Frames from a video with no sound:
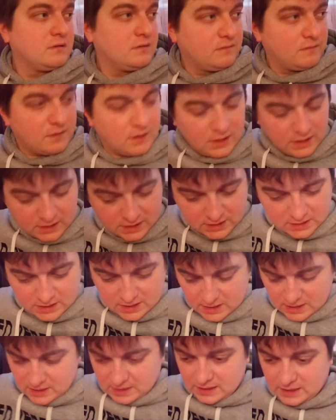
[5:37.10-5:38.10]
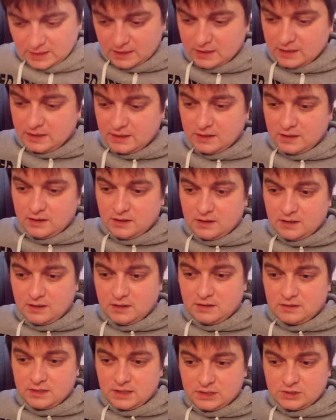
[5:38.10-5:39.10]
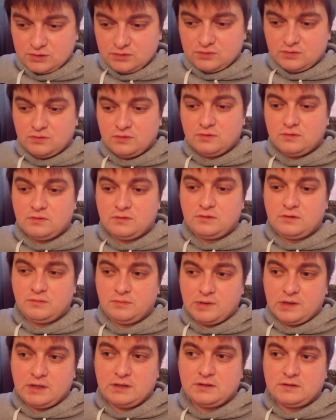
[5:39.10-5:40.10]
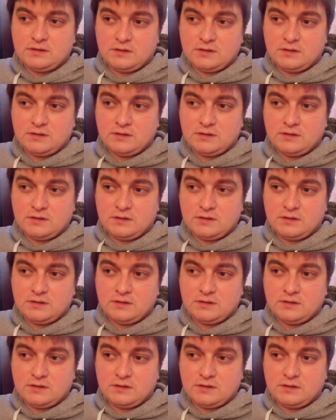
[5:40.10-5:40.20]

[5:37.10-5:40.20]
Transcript: великий. Э, так что, ребят,